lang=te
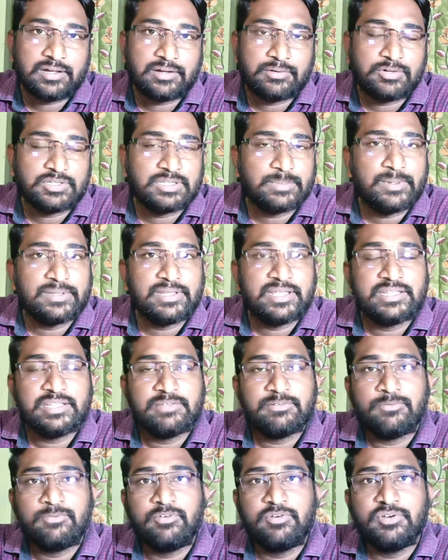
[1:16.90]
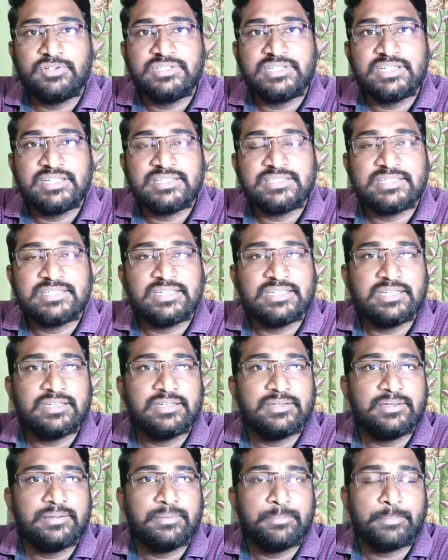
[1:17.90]
కొంతమంది అయితే ఫోన్ చేసి
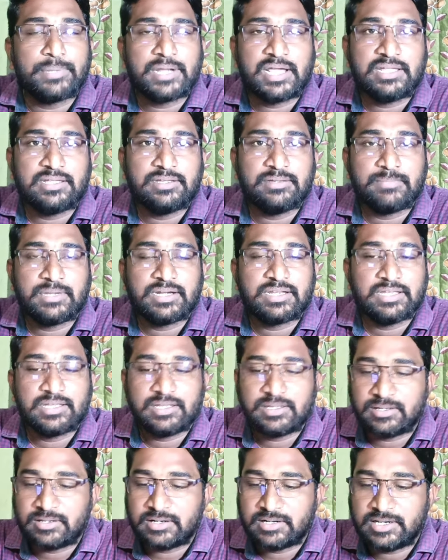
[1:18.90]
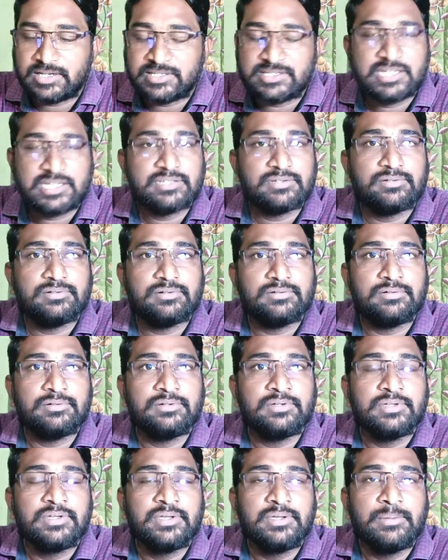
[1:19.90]
మనకి రీఛార్జ్లు
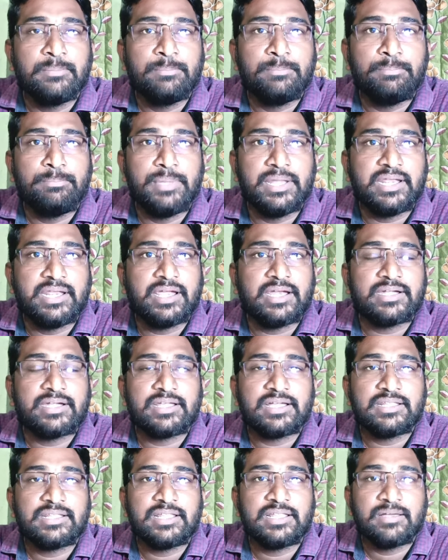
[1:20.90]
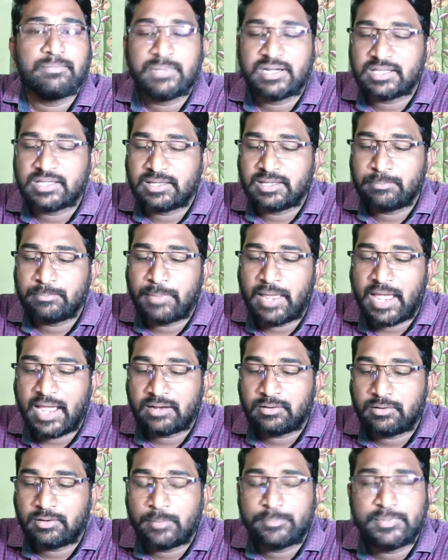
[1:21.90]
పెరిగాయంట కదా మనకి
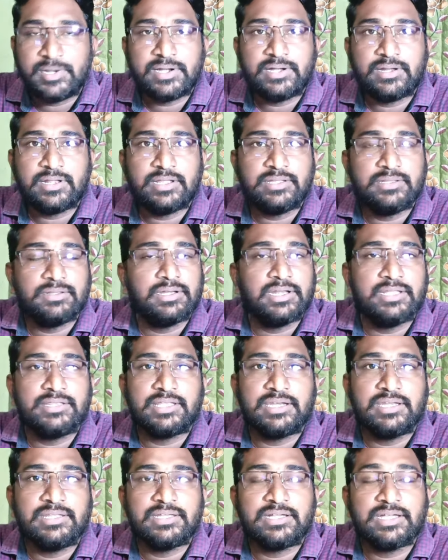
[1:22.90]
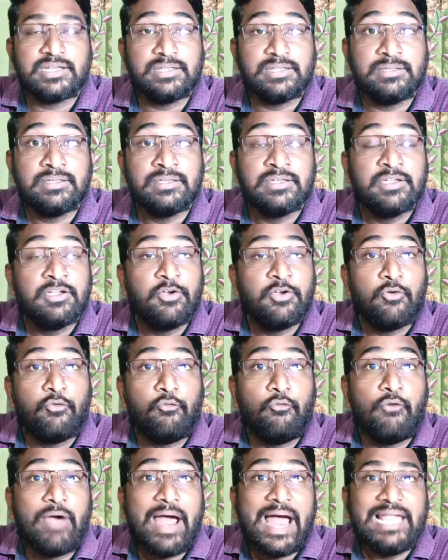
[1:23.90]
ప్యాక్ అప్డేట్ అయిందో లేదో తెలియదు కానీ
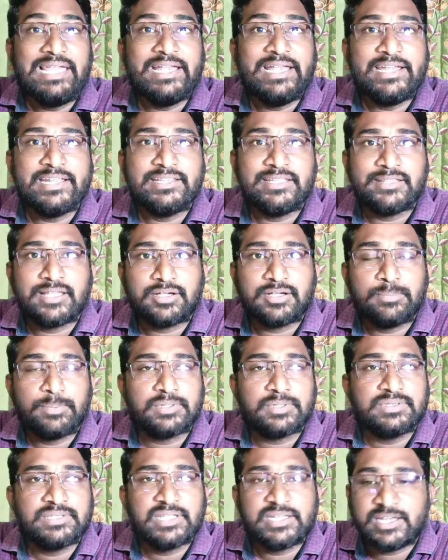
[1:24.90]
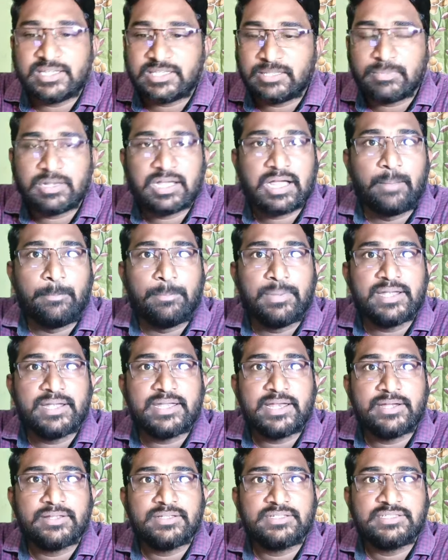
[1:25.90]
వ్యాలిడిటీ అయితే తగ్గిపోతుందని అయితే కంప్లైంట్
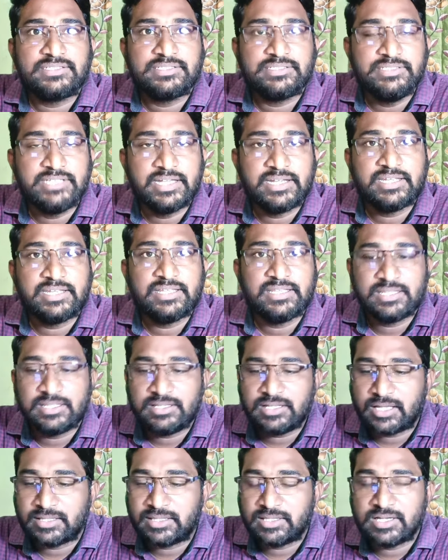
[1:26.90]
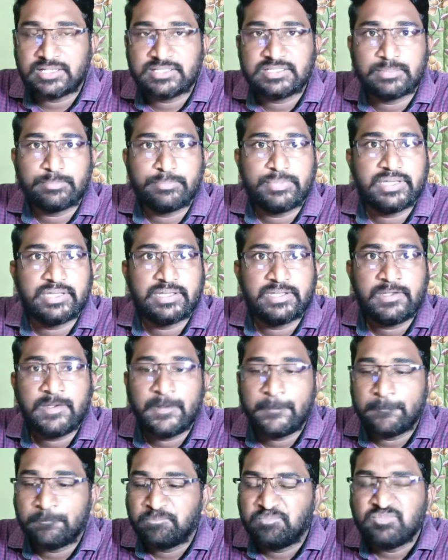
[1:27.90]
చేయడం జరిగింది అందుకని చెప్పి
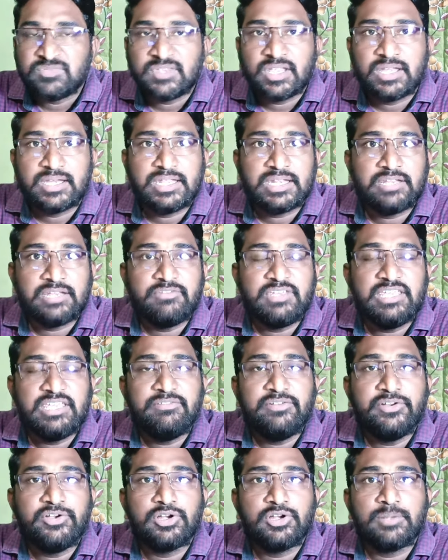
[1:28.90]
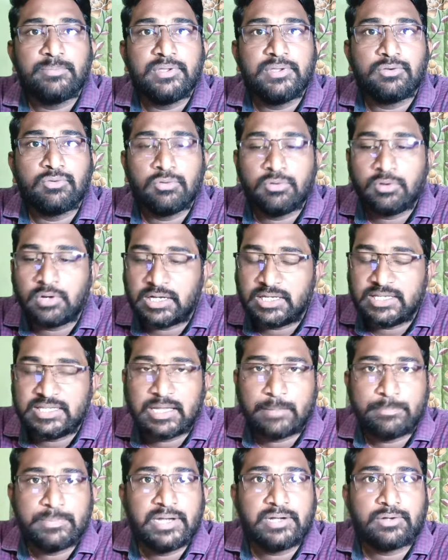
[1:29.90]
నేను ఈ వీడియోలో మీకు ఈ
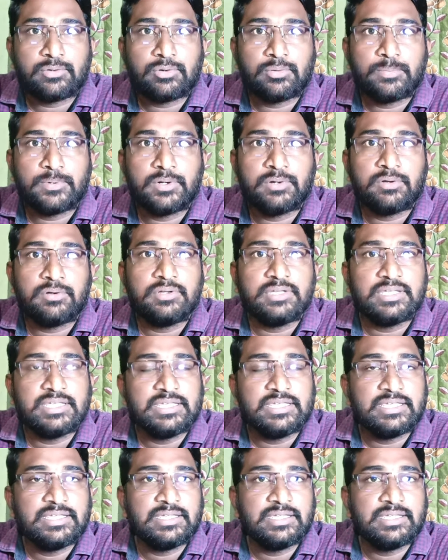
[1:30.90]
అప్డేట్ రూపంలో ఈ